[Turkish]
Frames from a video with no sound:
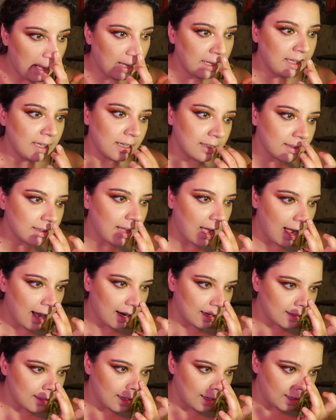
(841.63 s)
Yarına
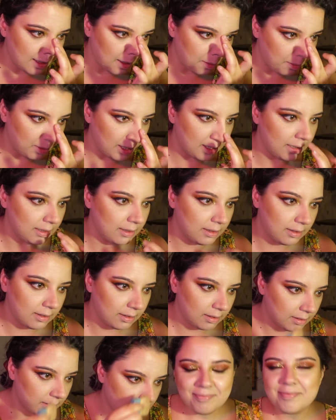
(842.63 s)

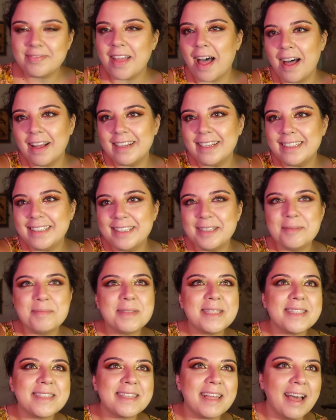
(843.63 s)
ertelenebilir. Daha ne diyeyim
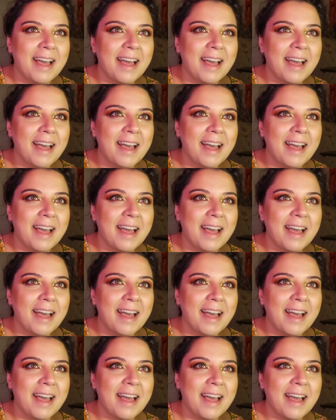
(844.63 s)
size?